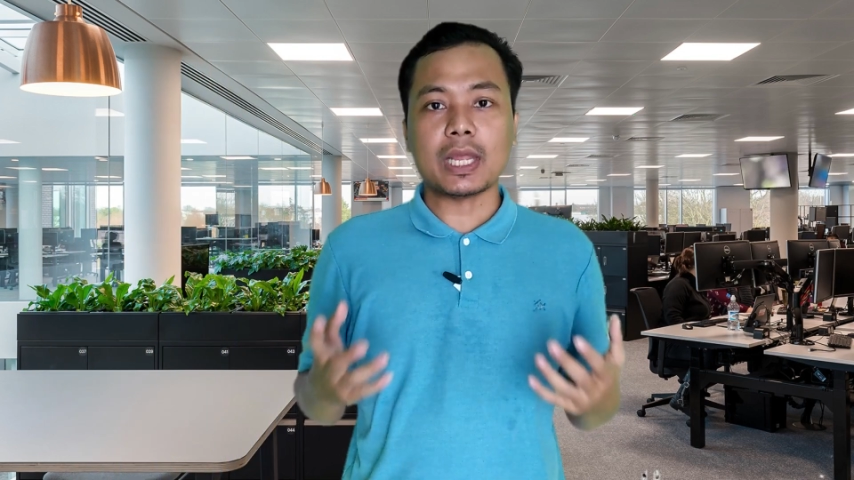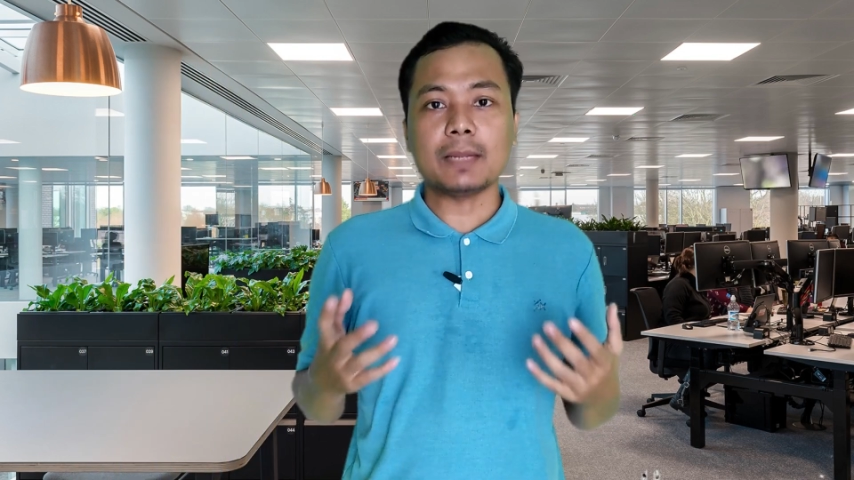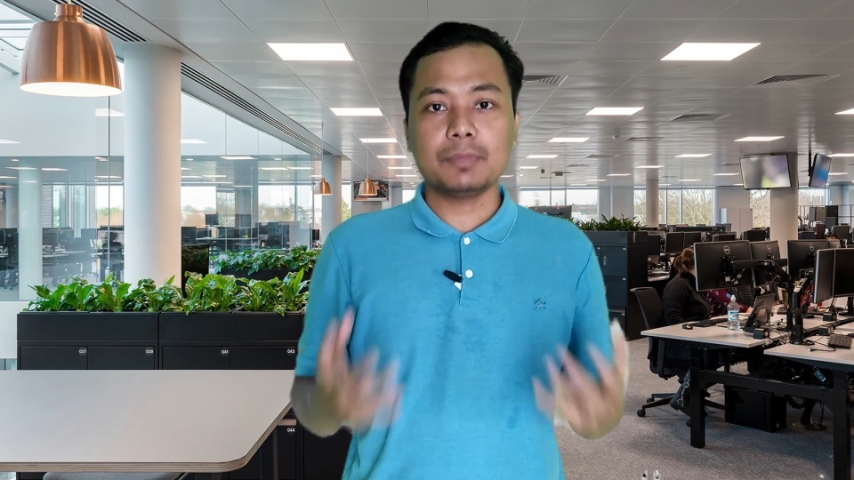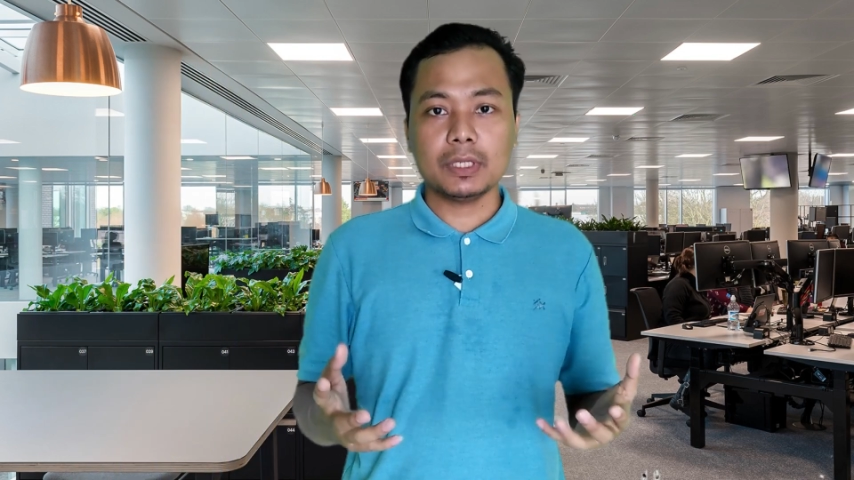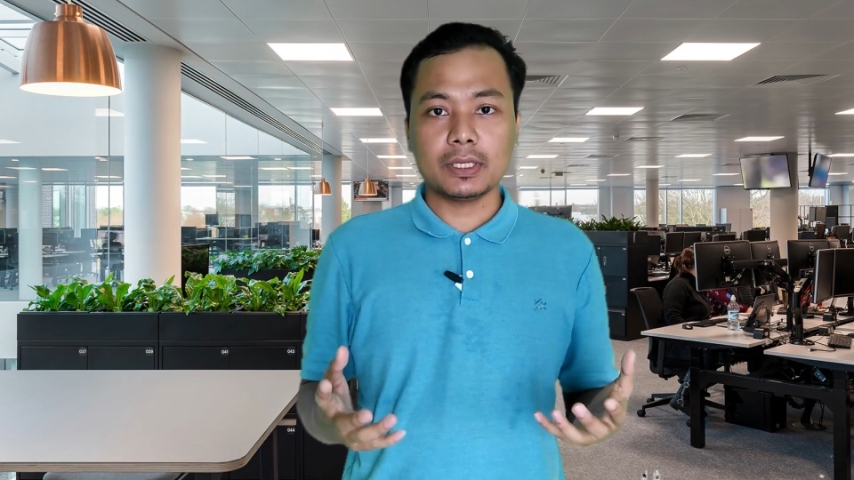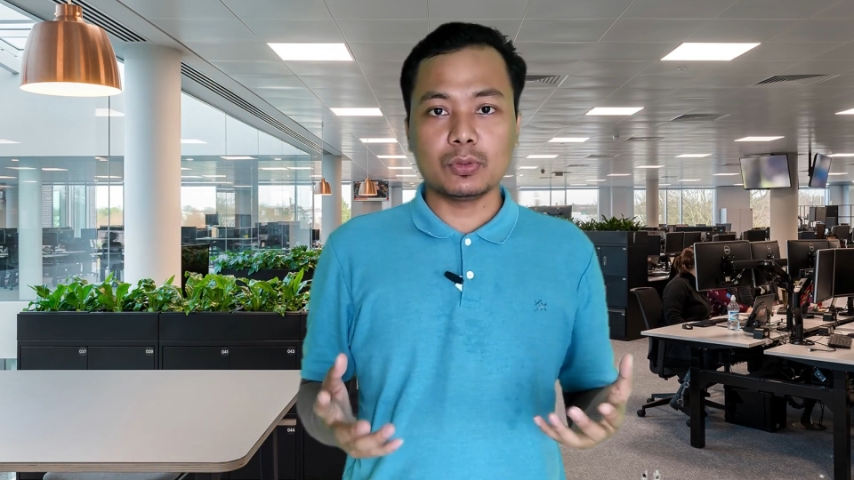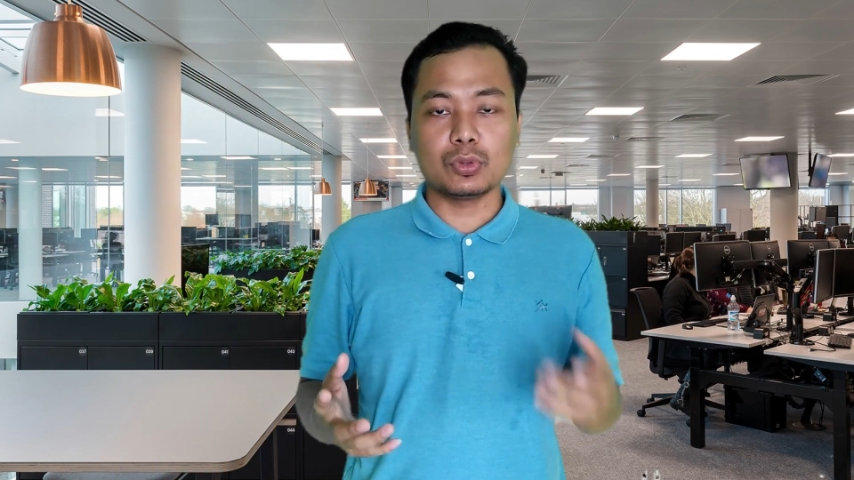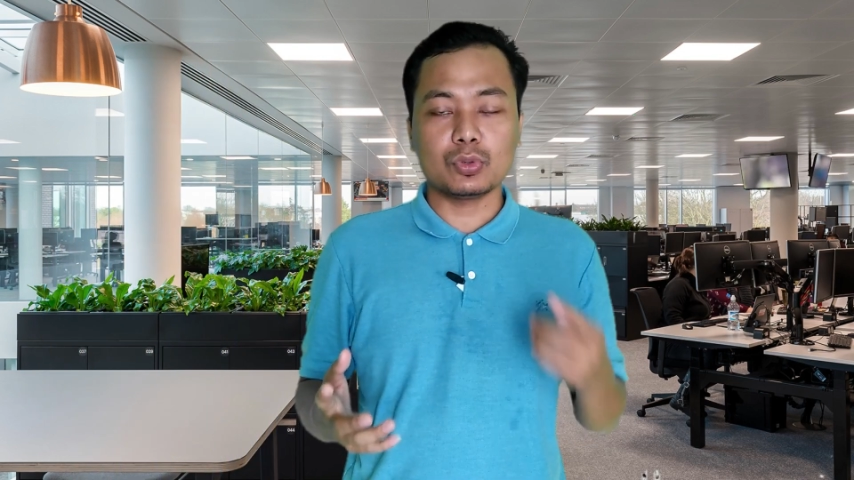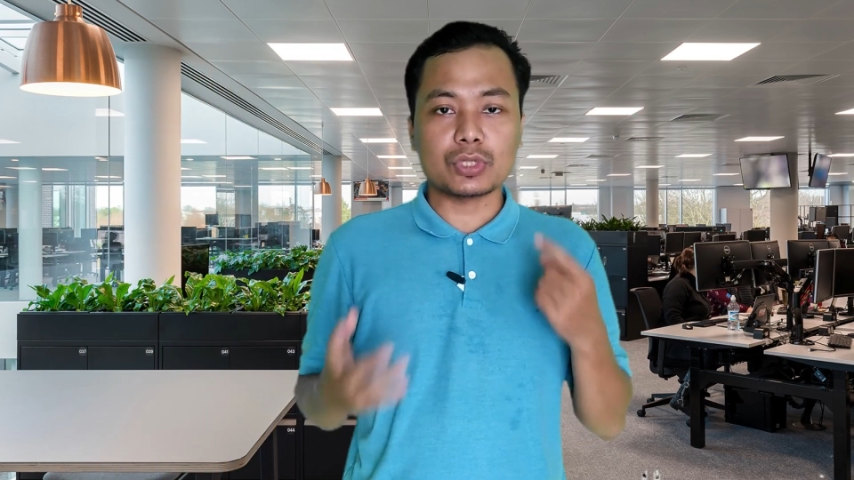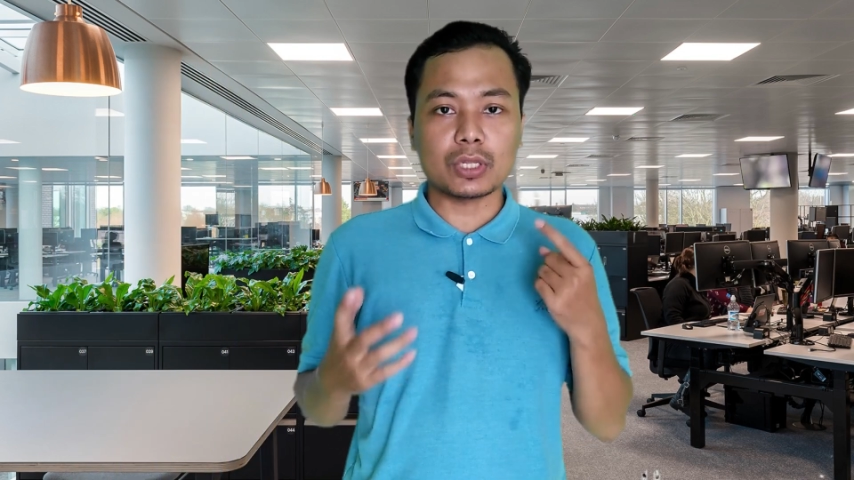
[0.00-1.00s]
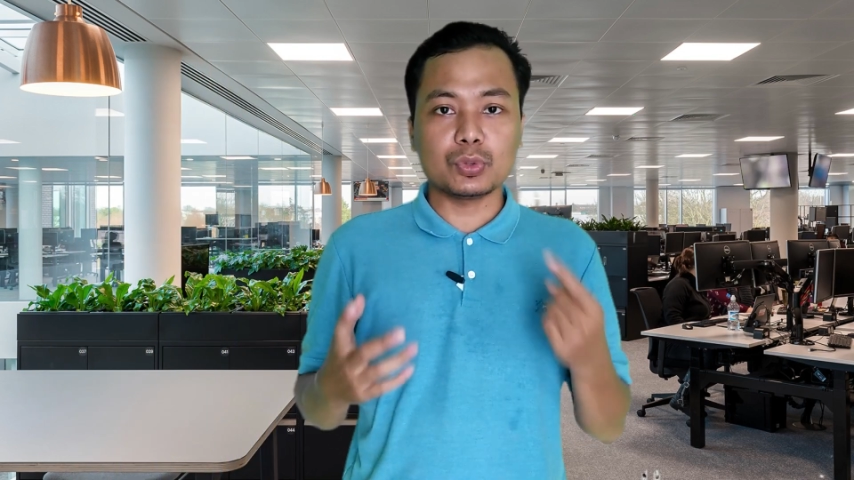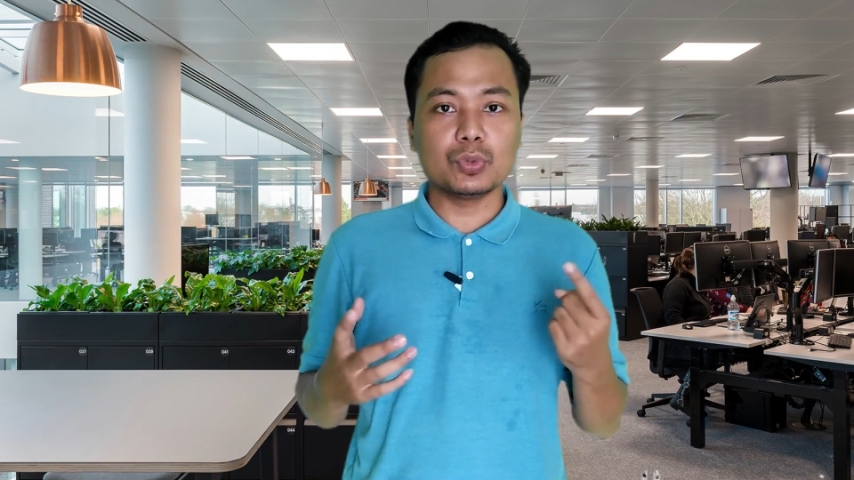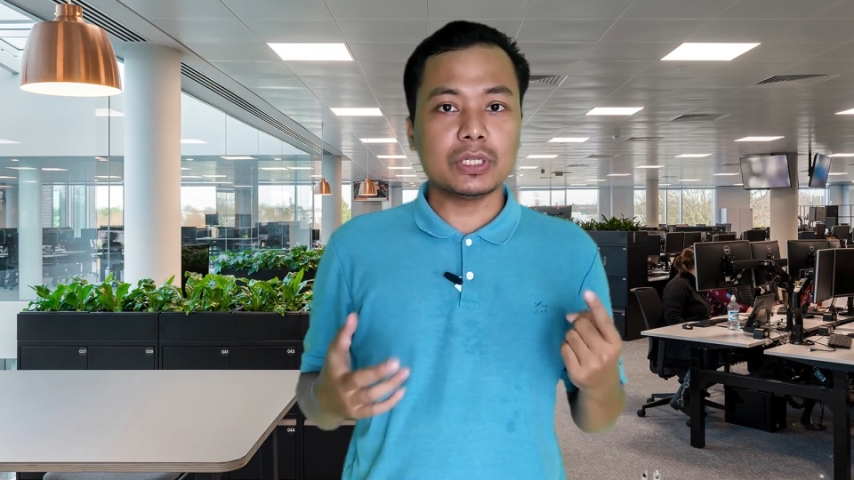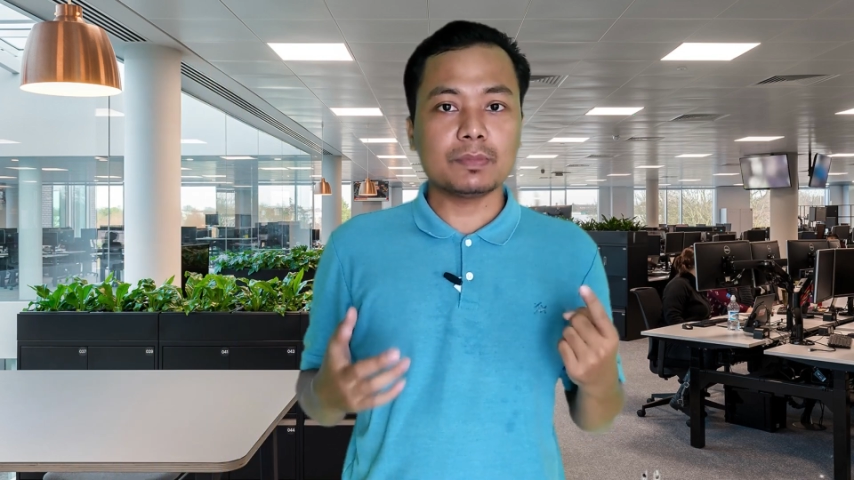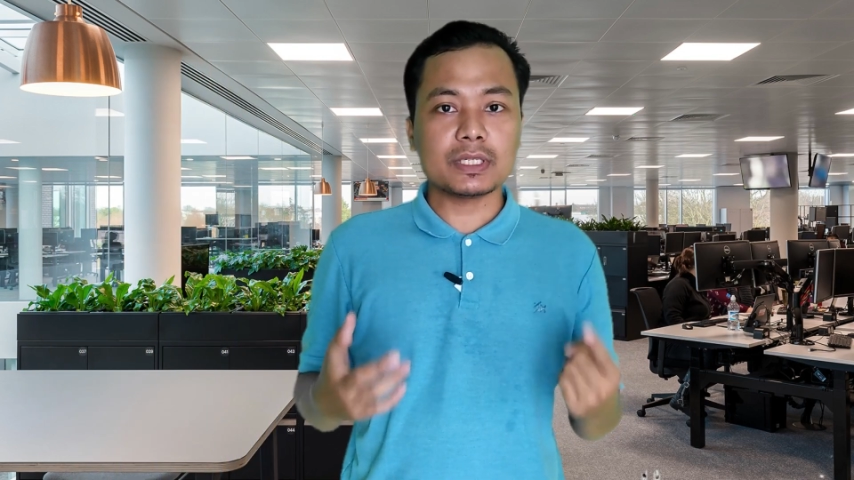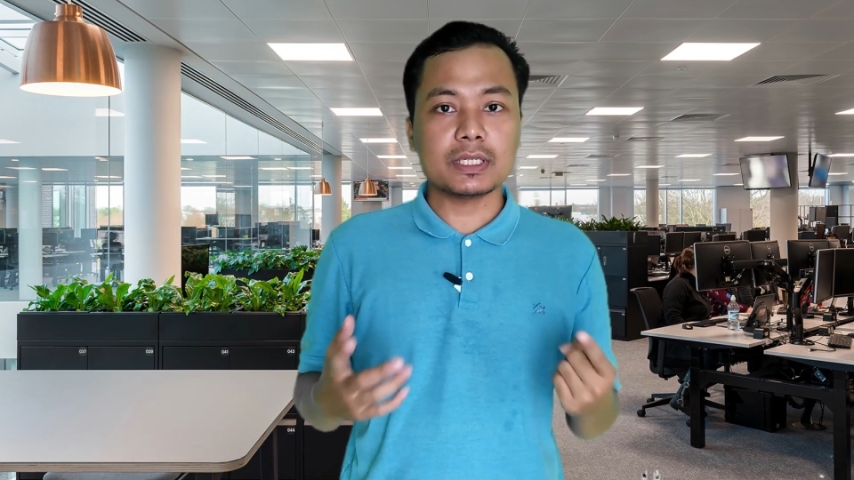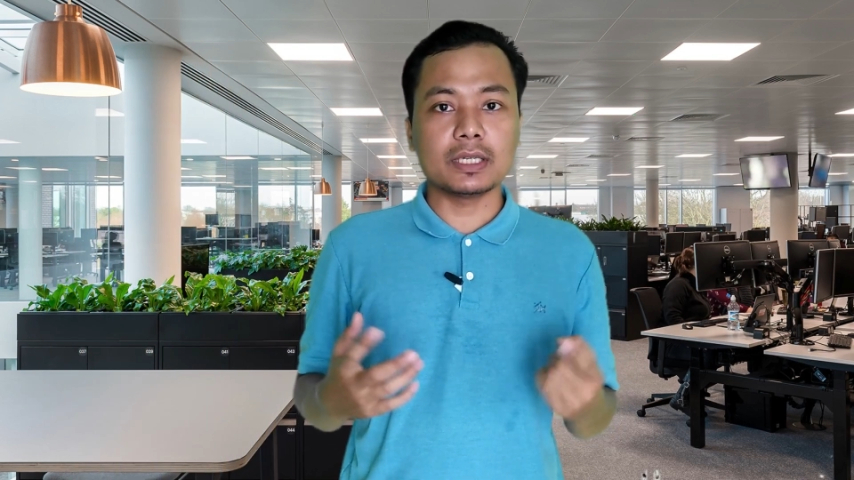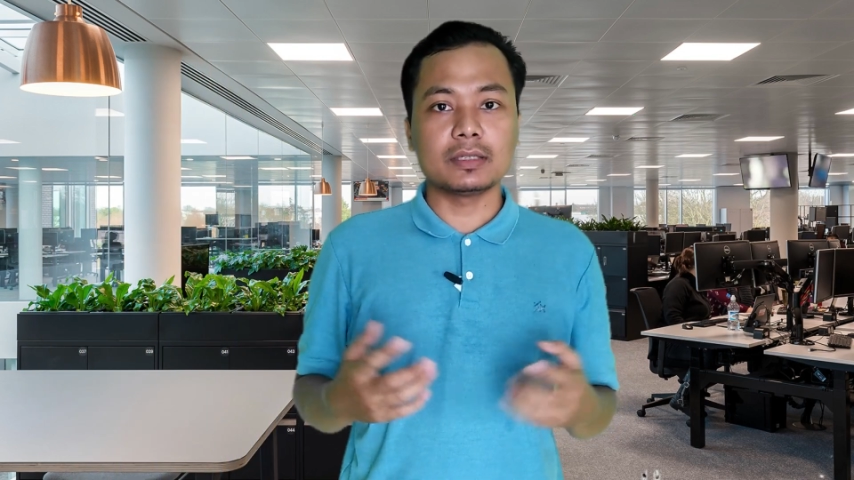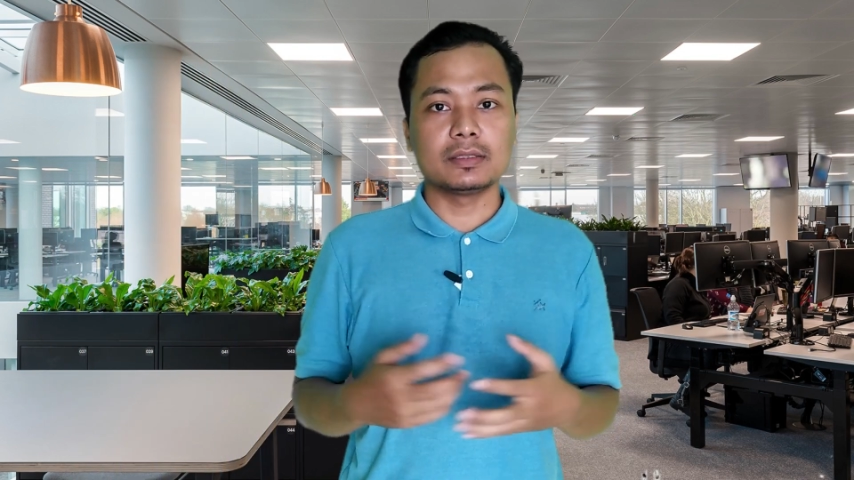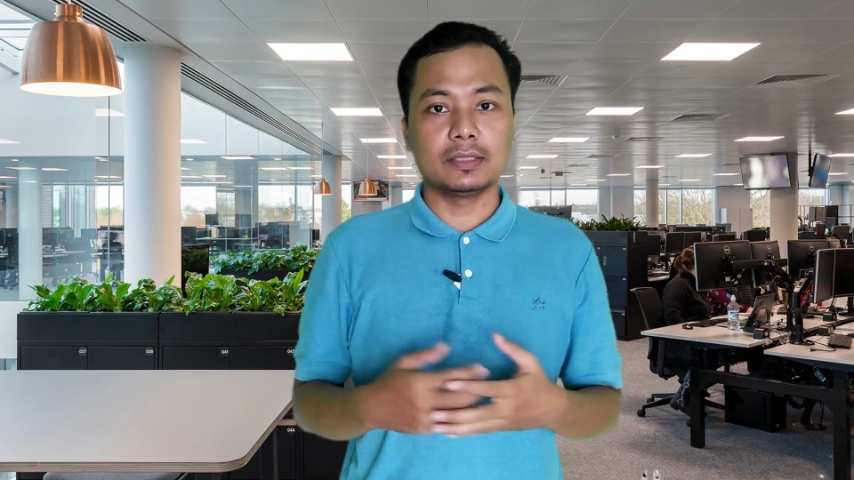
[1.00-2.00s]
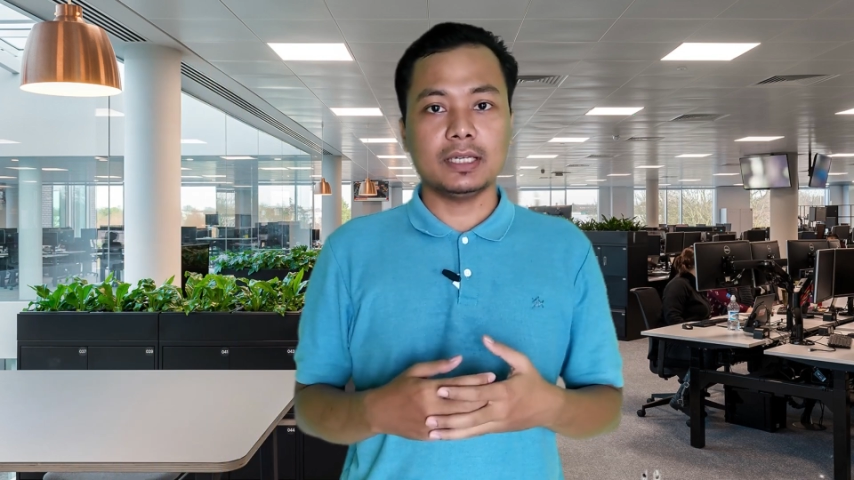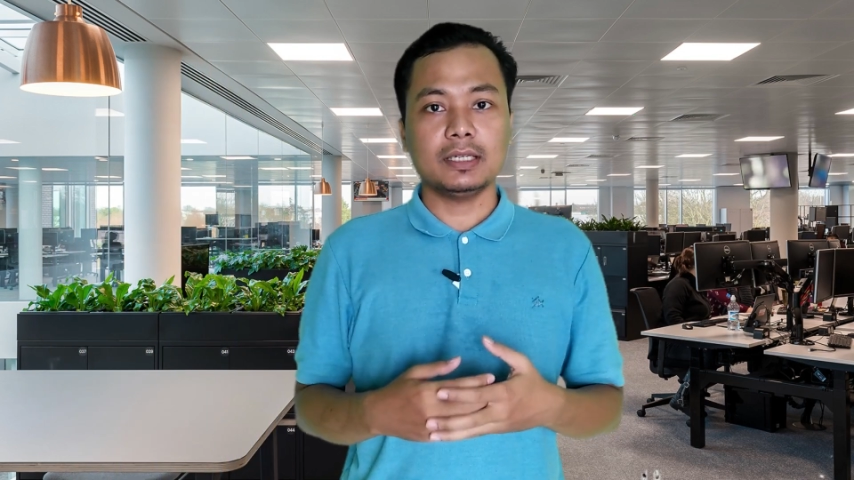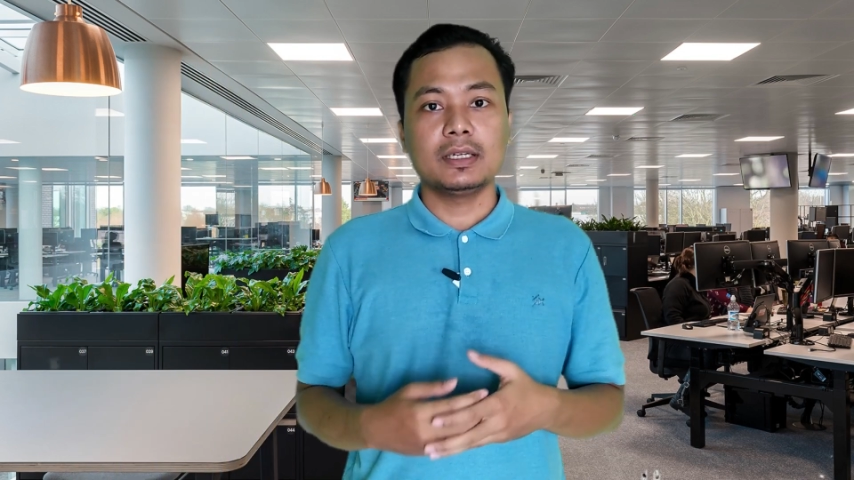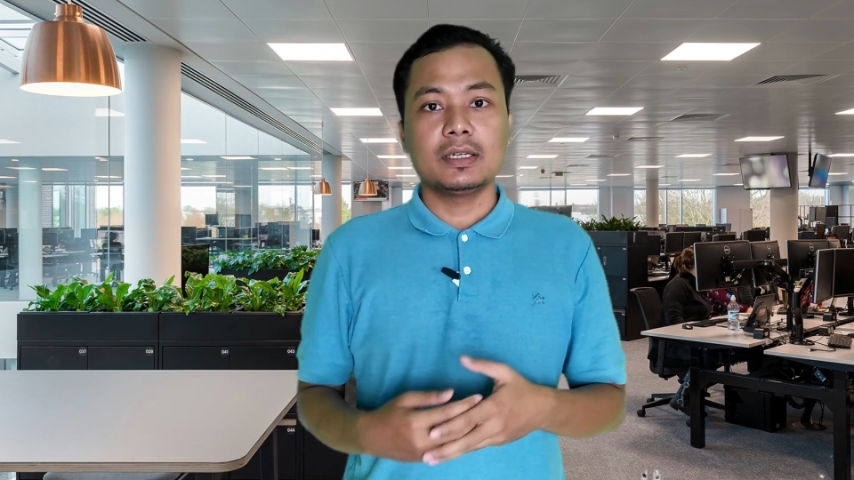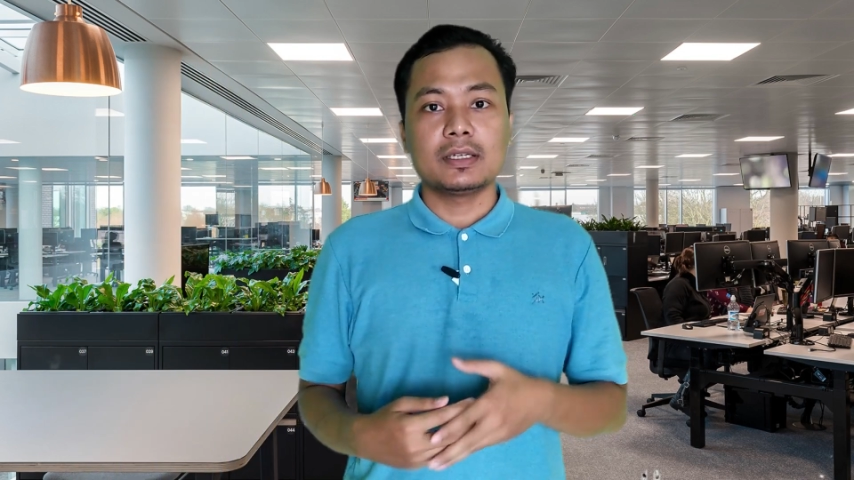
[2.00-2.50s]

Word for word: juta lebih untuk satu unit mesin ya.